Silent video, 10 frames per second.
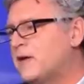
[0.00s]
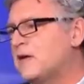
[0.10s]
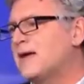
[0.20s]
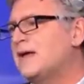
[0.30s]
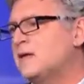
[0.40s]

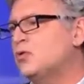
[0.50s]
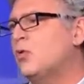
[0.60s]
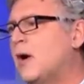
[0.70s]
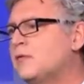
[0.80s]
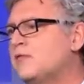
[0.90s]
gagné le
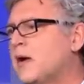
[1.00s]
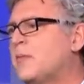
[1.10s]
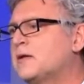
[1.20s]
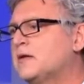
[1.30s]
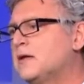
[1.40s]
droit de faire
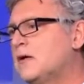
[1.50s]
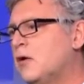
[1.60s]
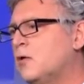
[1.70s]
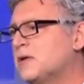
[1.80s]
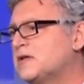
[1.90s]
partie des
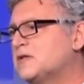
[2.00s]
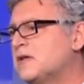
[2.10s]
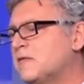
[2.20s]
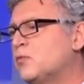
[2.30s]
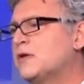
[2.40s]
grands parce qu'ils
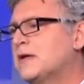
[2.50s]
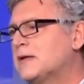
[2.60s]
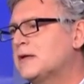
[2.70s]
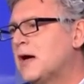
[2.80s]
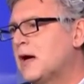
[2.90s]
avaient montré
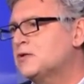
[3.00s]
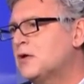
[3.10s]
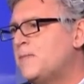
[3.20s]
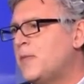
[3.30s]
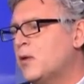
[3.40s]
des gages
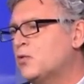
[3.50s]
aux